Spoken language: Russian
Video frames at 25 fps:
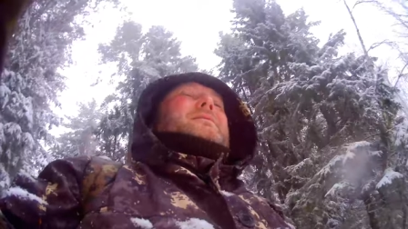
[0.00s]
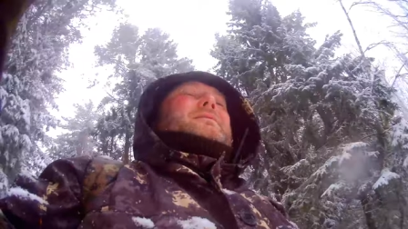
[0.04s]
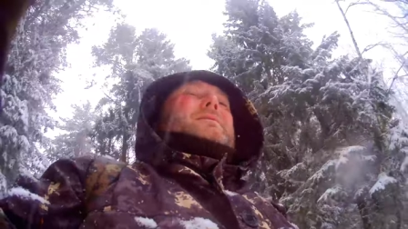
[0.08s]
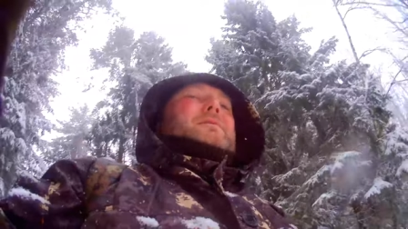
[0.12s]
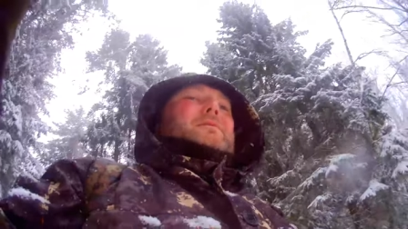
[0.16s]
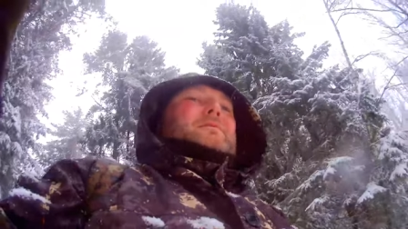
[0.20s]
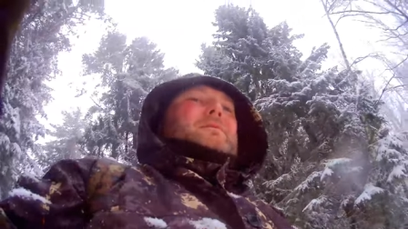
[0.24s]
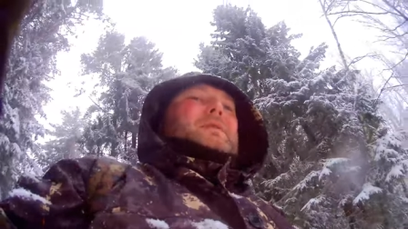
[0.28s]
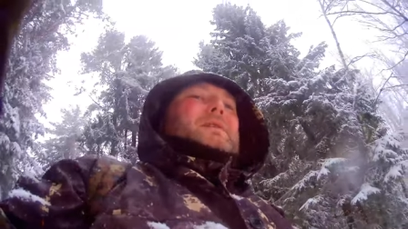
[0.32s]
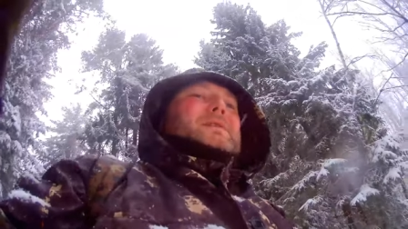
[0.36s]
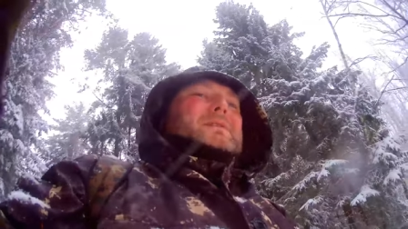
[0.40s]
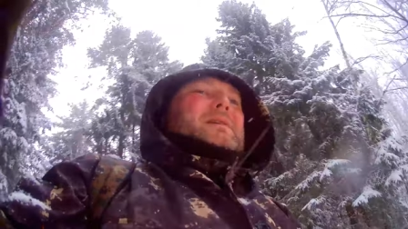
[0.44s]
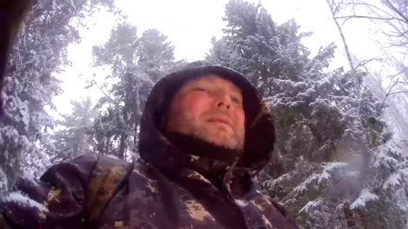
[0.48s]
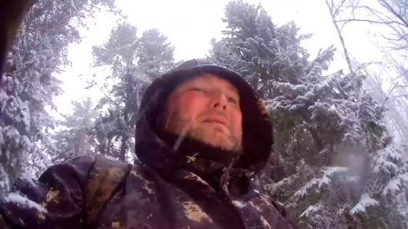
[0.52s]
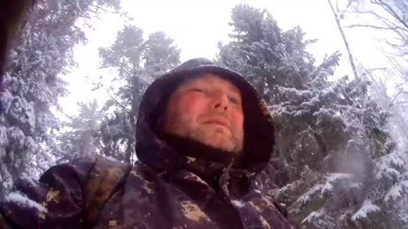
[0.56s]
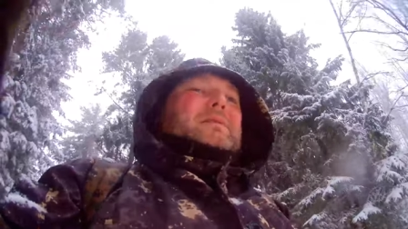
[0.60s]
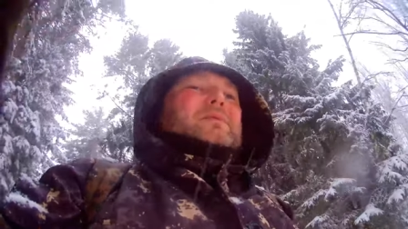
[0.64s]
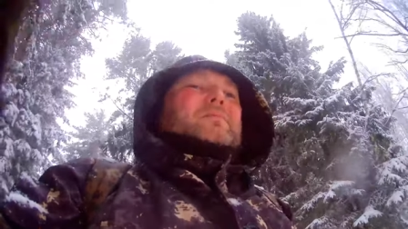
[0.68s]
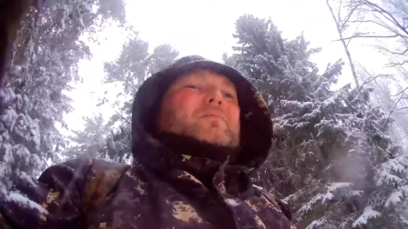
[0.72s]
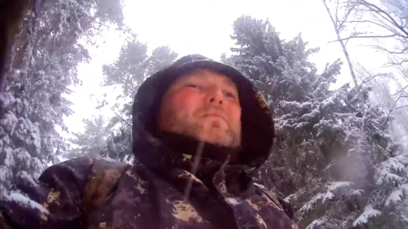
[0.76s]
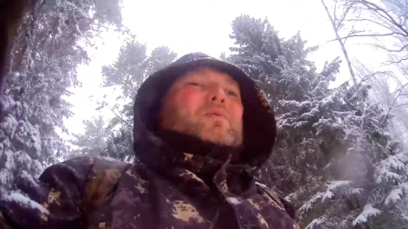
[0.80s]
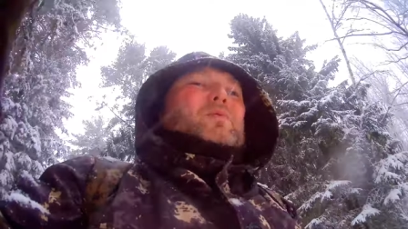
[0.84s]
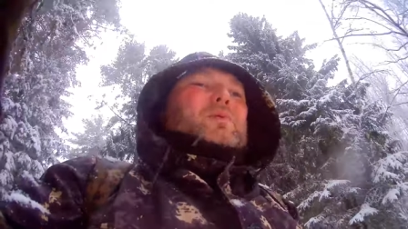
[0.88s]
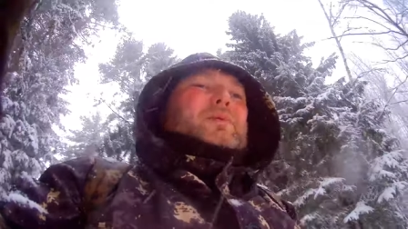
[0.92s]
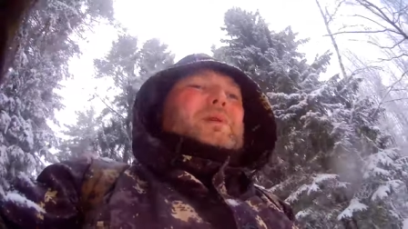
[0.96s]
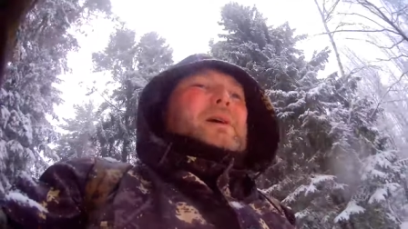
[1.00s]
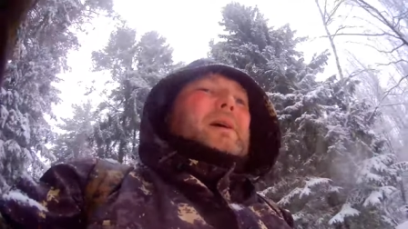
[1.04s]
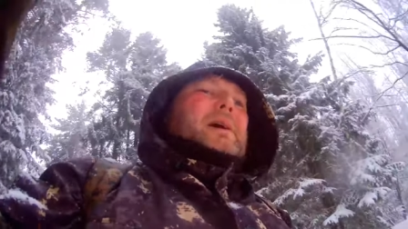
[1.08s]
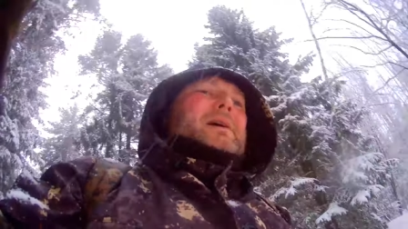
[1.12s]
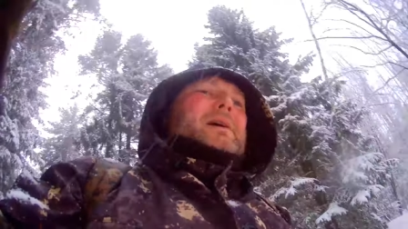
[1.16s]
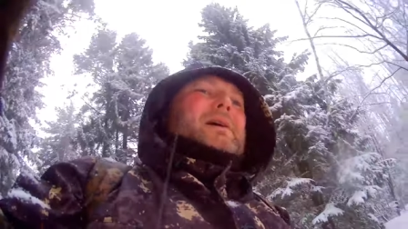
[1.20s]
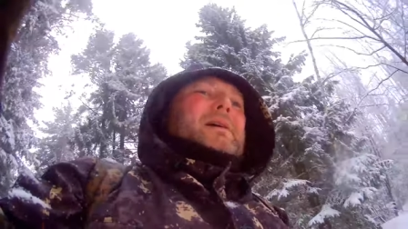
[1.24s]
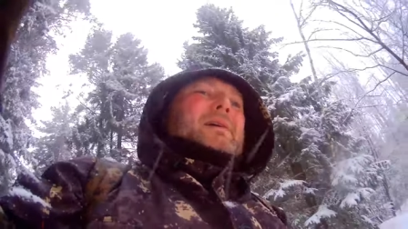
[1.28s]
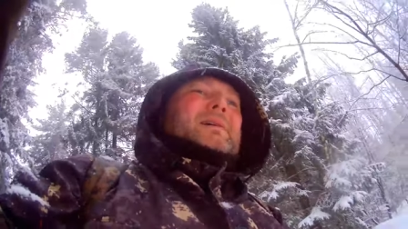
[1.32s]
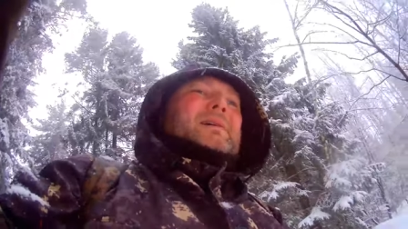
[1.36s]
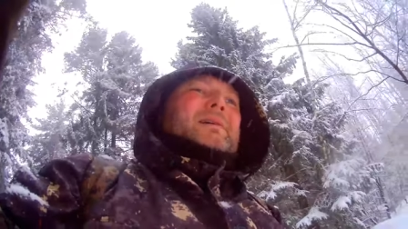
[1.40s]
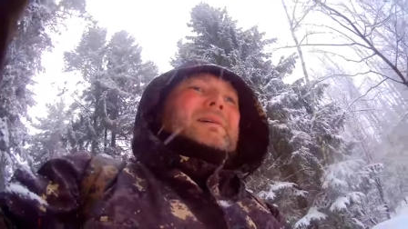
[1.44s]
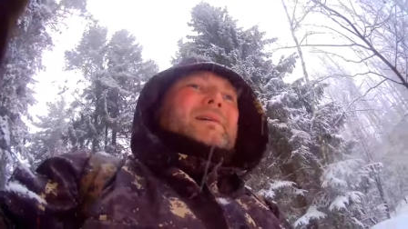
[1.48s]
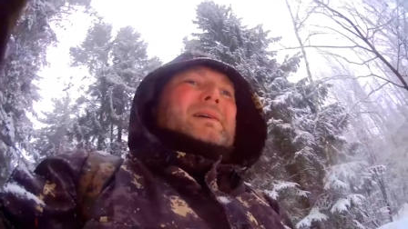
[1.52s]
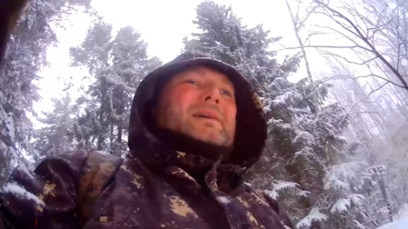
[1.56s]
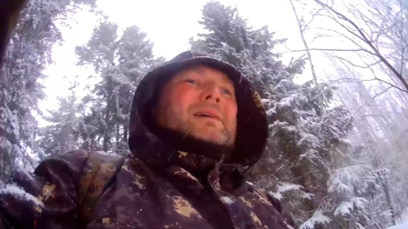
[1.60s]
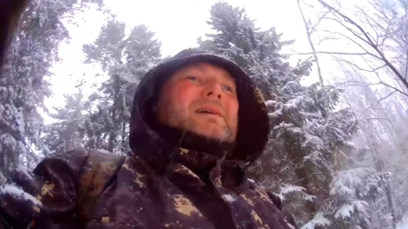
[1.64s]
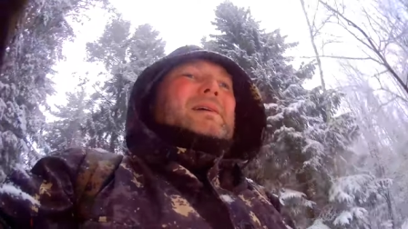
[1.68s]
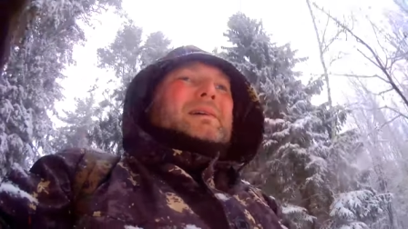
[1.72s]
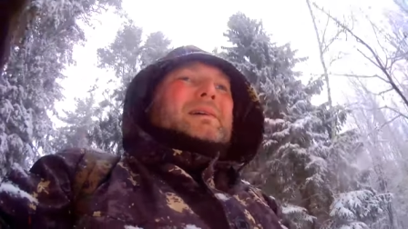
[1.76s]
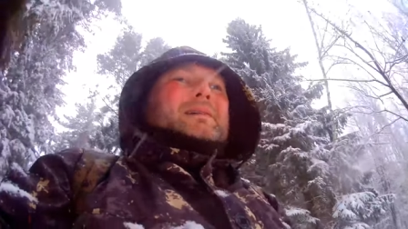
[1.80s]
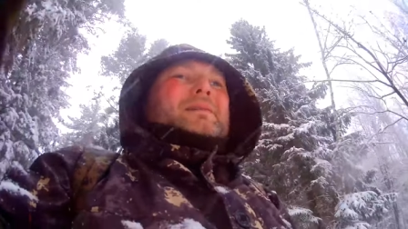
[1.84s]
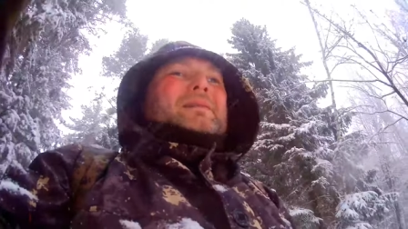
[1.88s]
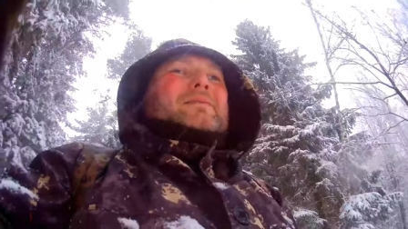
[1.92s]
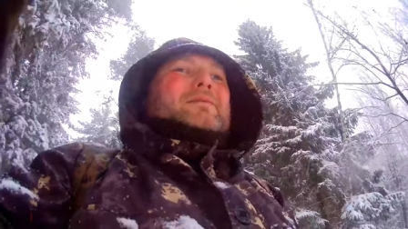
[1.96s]
весь этот путь.
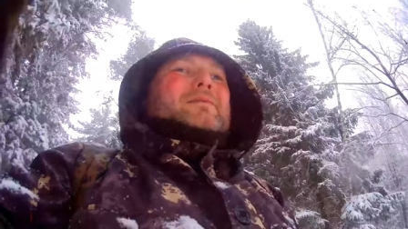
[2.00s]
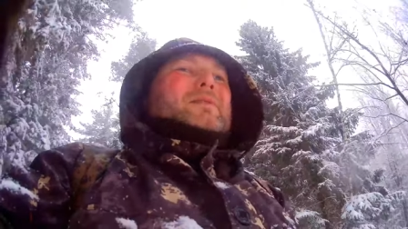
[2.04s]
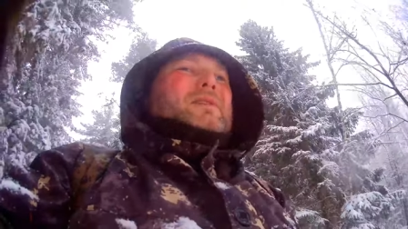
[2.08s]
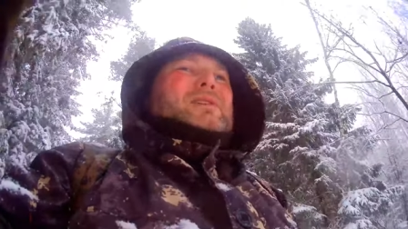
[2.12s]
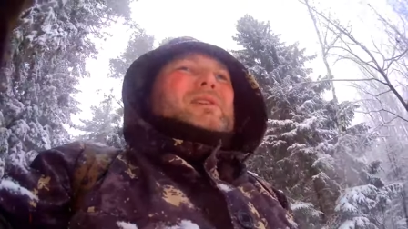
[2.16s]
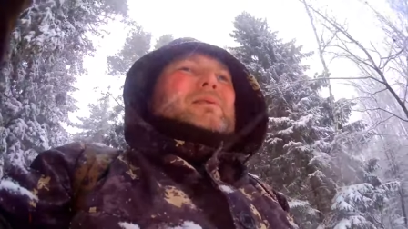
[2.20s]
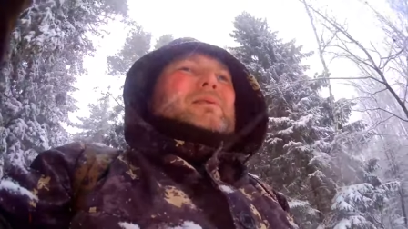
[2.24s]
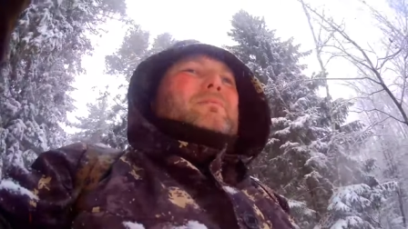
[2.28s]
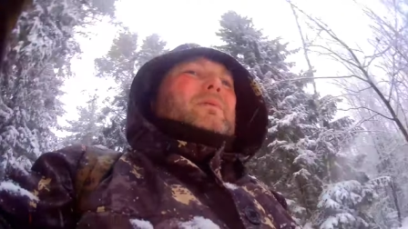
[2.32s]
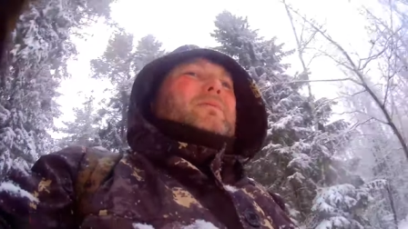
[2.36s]
Вышли